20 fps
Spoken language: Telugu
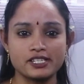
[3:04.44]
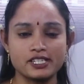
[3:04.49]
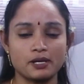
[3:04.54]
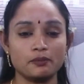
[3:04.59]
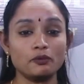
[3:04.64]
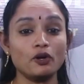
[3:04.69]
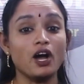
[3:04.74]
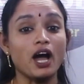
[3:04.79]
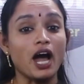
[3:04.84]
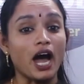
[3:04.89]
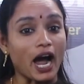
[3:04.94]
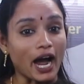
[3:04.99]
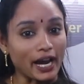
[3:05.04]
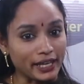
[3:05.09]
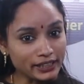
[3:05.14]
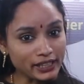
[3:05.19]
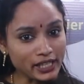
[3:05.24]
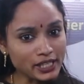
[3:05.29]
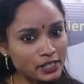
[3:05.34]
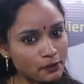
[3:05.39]
ఇచ్చాము
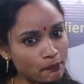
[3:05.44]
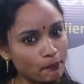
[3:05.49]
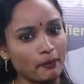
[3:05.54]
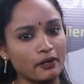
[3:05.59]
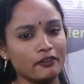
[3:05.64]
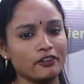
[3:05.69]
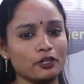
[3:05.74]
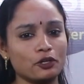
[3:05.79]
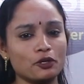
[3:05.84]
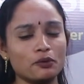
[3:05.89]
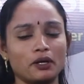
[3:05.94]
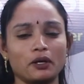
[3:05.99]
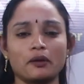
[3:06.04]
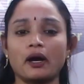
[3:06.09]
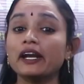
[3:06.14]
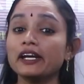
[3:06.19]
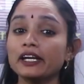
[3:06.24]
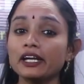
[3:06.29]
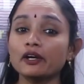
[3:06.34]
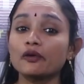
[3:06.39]
అయితే ఇప్పటివరకు మనం
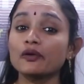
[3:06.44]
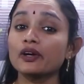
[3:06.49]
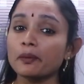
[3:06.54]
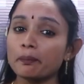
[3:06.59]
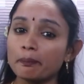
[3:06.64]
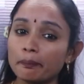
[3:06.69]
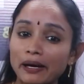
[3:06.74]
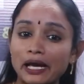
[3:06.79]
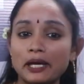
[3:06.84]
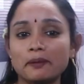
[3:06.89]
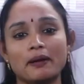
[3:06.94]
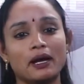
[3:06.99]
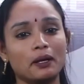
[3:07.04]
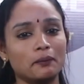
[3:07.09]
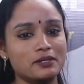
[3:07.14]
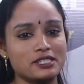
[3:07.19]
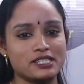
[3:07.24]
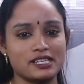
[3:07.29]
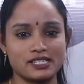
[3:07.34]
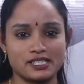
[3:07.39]
అన్నీ కూడా
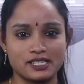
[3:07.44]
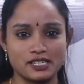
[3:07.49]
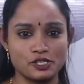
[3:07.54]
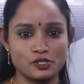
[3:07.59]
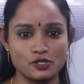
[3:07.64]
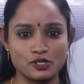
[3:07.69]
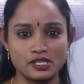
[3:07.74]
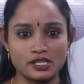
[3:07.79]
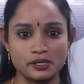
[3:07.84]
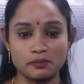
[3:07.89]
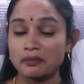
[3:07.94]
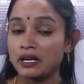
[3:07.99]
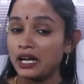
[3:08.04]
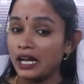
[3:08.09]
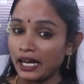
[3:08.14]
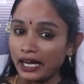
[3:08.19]
బైబ్యాక్ బిజినెసెస్ చూసాం